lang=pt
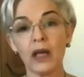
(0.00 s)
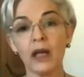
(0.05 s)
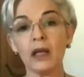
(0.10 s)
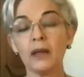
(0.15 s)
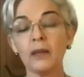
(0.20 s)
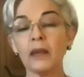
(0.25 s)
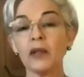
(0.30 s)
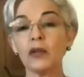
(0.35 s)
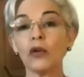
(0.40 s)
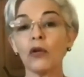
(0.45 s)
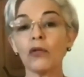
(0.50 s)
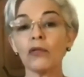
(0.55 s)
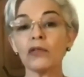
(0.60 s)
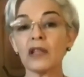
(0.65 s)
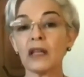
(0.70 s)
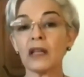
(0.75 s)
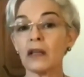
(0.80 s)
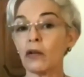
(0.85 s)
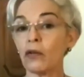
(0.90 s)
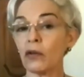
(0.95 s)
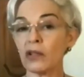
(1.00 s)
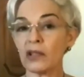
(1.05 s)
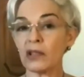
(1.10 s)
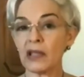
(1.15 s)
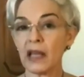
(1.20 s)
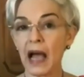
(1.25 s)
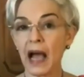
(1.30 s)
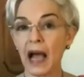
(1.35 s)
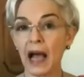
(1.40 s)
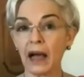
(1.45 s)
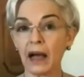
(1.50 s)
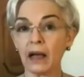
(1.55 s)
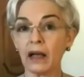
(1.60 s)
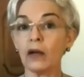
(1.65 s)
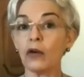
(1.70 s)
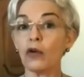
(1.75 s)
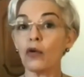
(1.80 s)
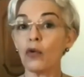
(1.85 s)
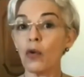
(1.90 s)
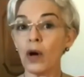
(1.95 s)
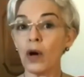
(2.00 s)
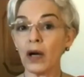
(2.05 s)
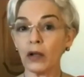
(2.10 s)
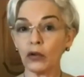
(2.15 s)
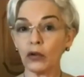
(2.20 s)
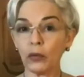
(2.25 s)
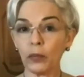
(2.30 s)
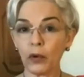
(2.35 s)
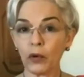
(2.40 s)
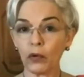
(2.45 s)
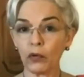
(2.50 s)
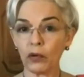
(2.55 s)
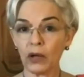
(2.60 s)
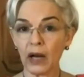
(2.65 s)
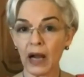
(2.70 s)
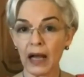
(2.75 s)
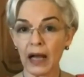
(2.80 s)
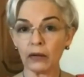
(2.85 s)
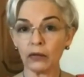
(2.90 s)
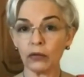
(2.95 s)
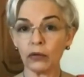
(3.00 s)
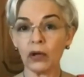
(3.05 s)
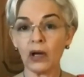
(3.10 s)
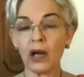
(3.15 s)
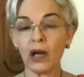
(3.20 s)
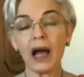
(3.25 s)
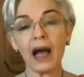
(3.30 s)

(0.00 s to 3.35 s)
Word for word: Limitou-se a negociar, quando procurado,